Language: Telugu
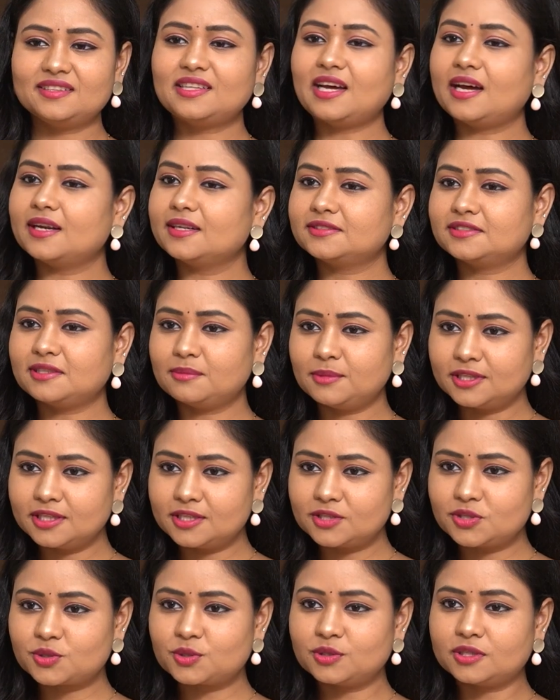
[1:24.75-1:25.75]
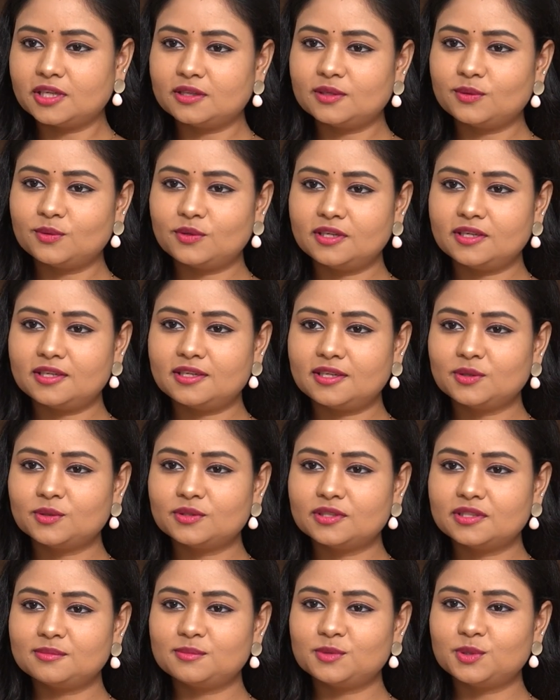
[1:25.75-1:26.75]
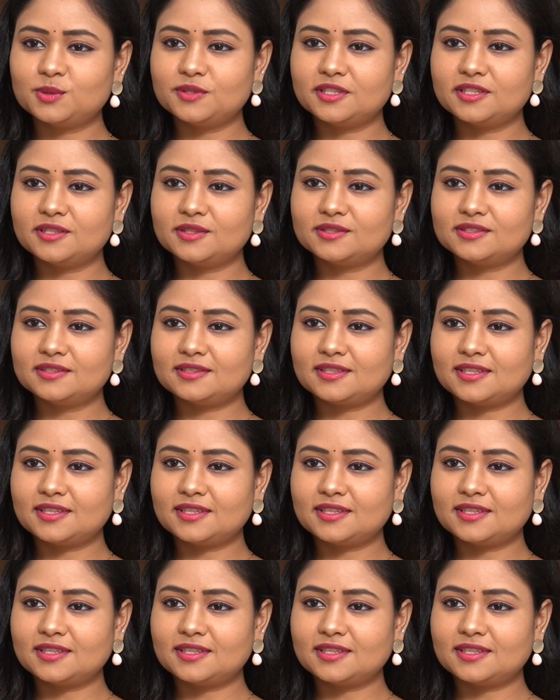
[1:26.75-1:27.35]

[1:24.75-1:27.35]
దానికి సంబంధించి కూడా ఏదో ఉన్నట్టే ఉంది మూవీలో